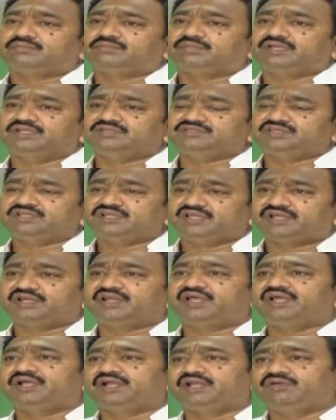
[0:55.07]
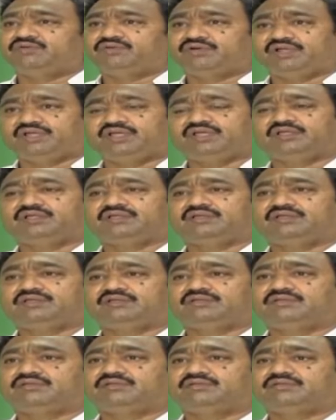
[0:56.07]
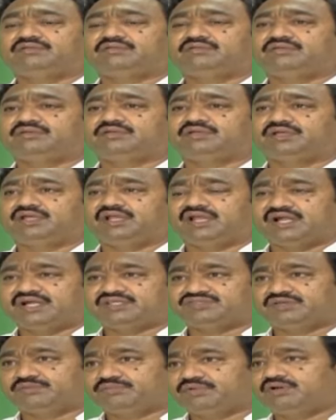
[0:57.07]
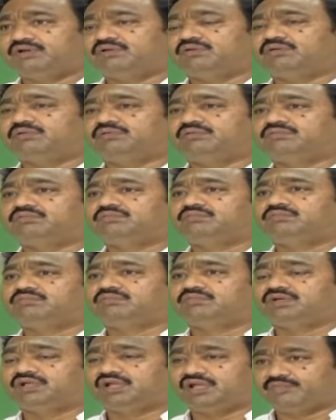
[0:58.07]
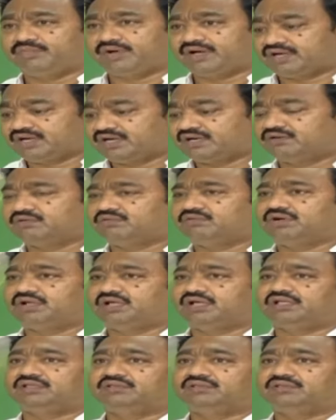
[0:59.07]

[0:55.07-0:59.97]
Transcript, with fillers: మరి సీనియర్ నాయకులై ఉండి ఇలాంటి సభల్లో ఇలా మాట్లాడటం కూడా